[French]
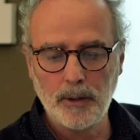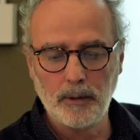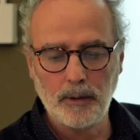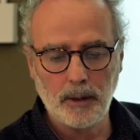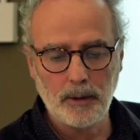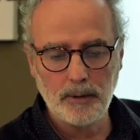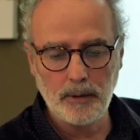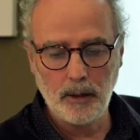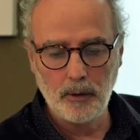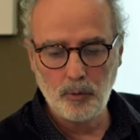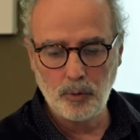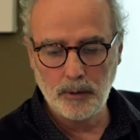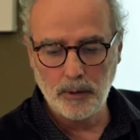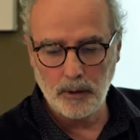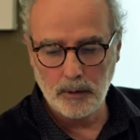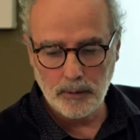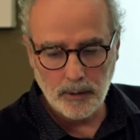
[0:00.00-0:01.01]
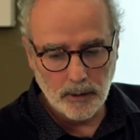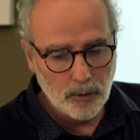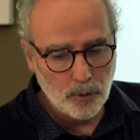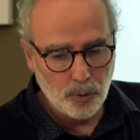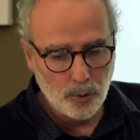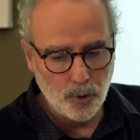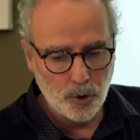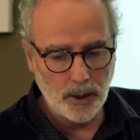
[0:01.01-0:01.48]
s'intéresser à tout un tas de
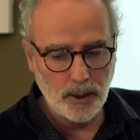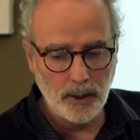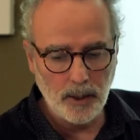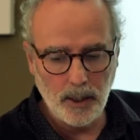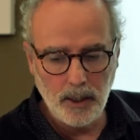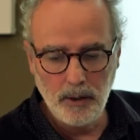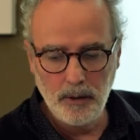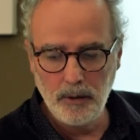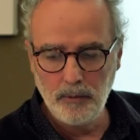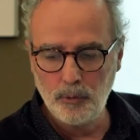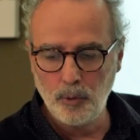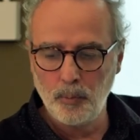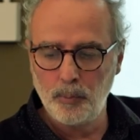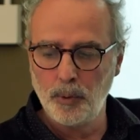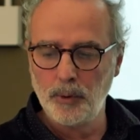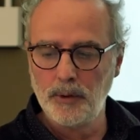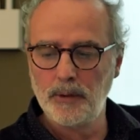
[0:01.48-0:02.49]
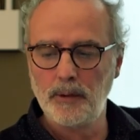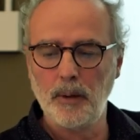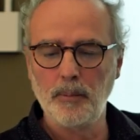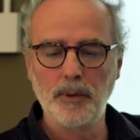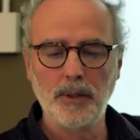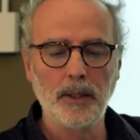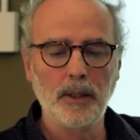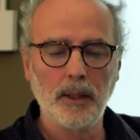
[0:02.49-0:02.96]
sujets et ils vont petit à
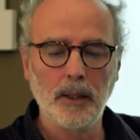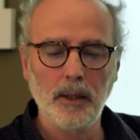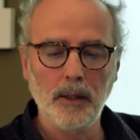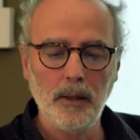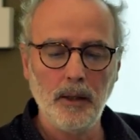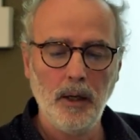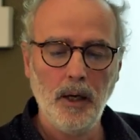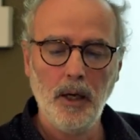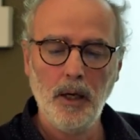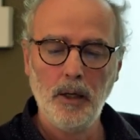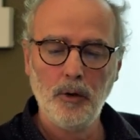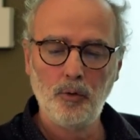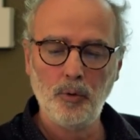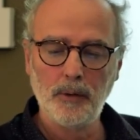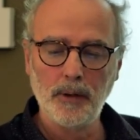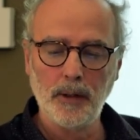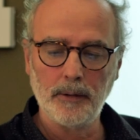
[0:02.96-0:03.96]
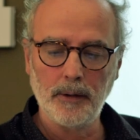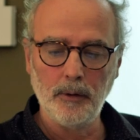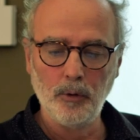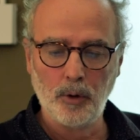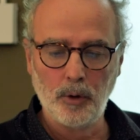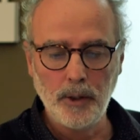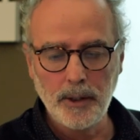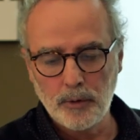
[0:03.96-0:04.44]
petit créer tout un tas
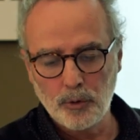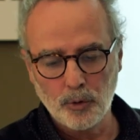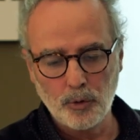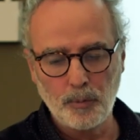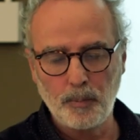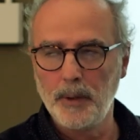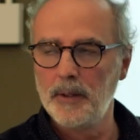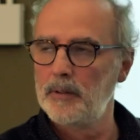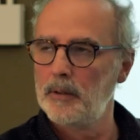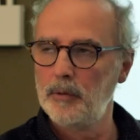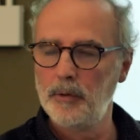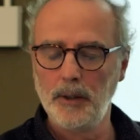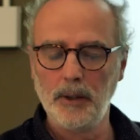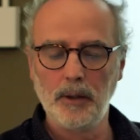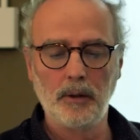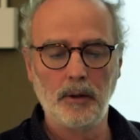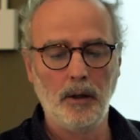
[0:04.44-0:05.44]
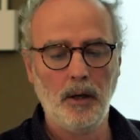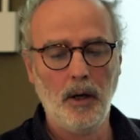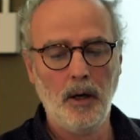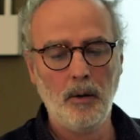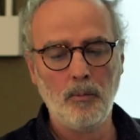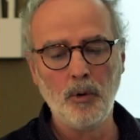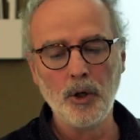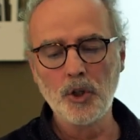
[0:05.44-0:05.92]
de collections spécifiques.
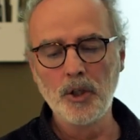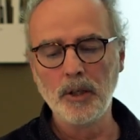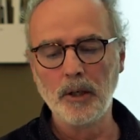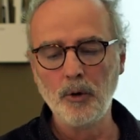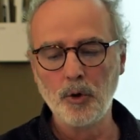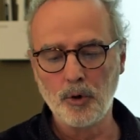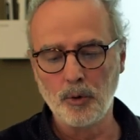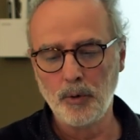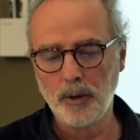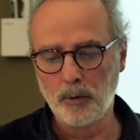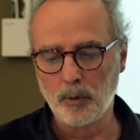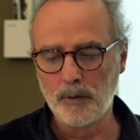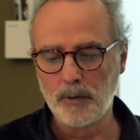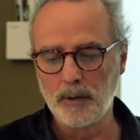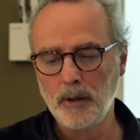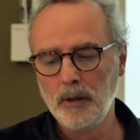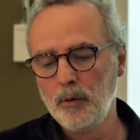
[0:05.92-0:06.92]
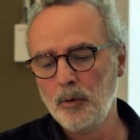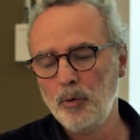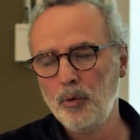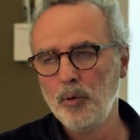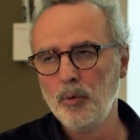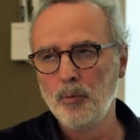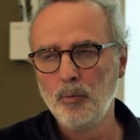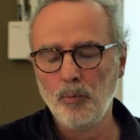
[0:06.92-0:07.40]
Moi, je dirais aujourd'hui que c'est
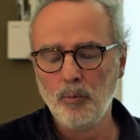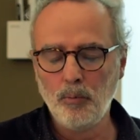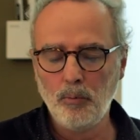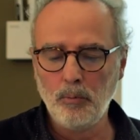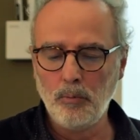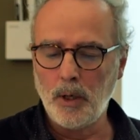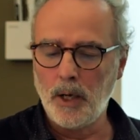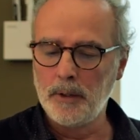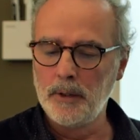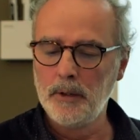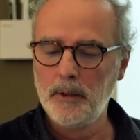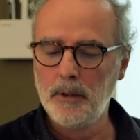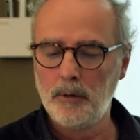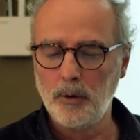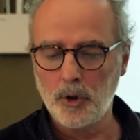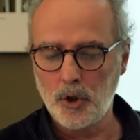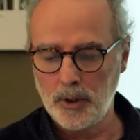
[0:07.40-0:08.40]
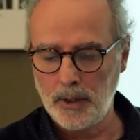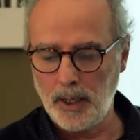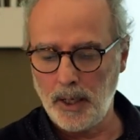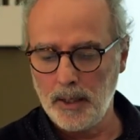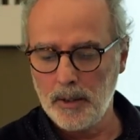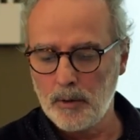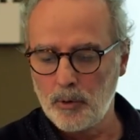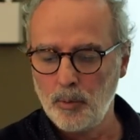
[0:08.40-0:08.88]
le un éditeur
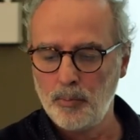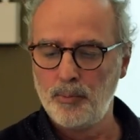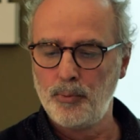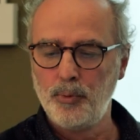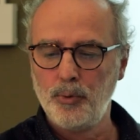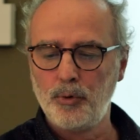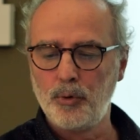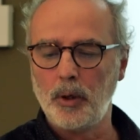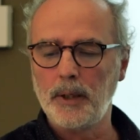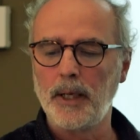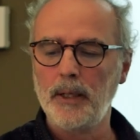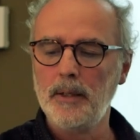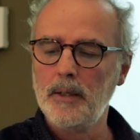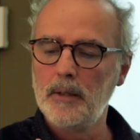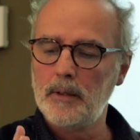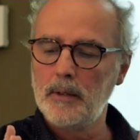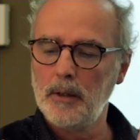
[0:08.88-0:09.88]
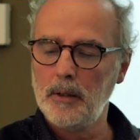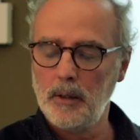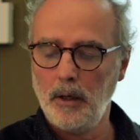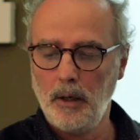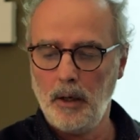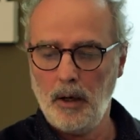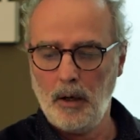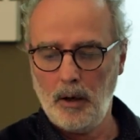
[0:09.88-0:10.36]
généraliste le plus organisé
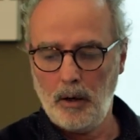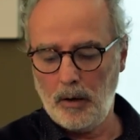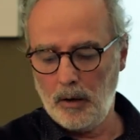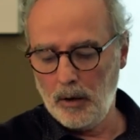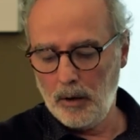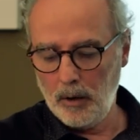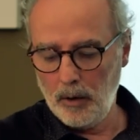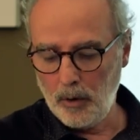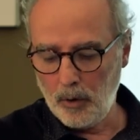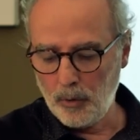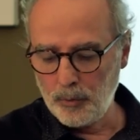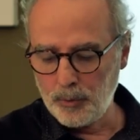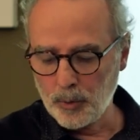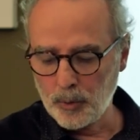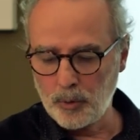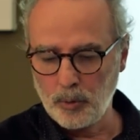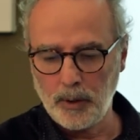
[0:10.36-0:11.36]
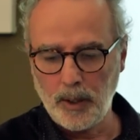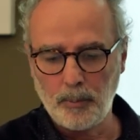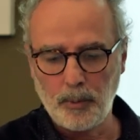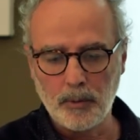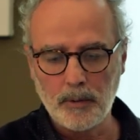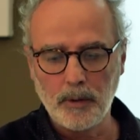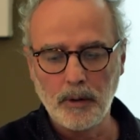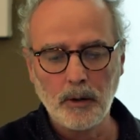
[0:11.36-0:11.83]
euh, en fonction de la
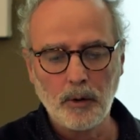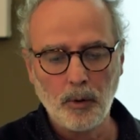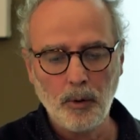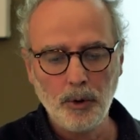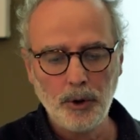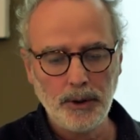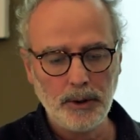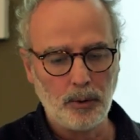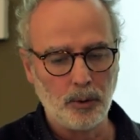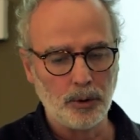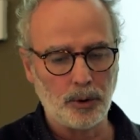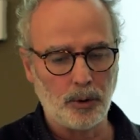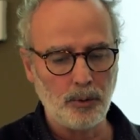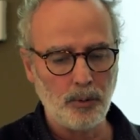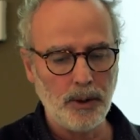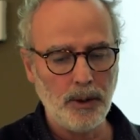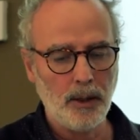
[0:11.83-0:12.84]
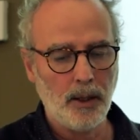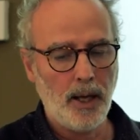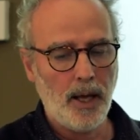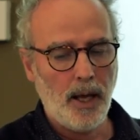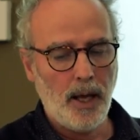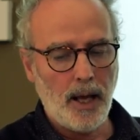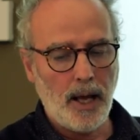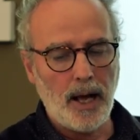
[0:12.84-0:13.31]
pensée écologique aujourd'hui.
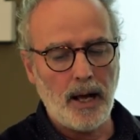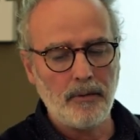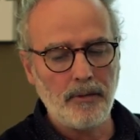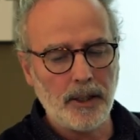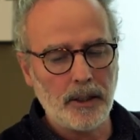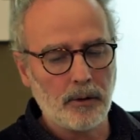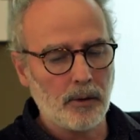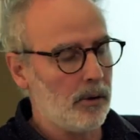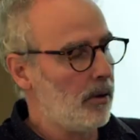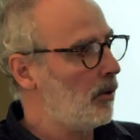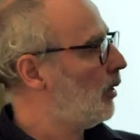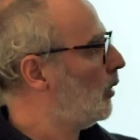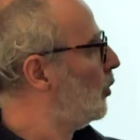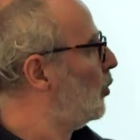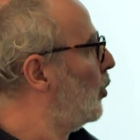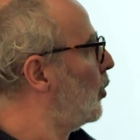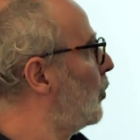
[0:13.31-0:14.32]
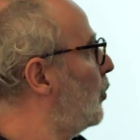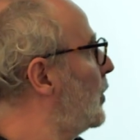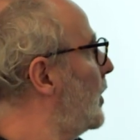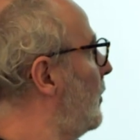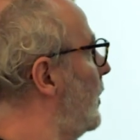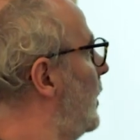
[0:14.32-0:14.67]
Avec, euh, donc, vous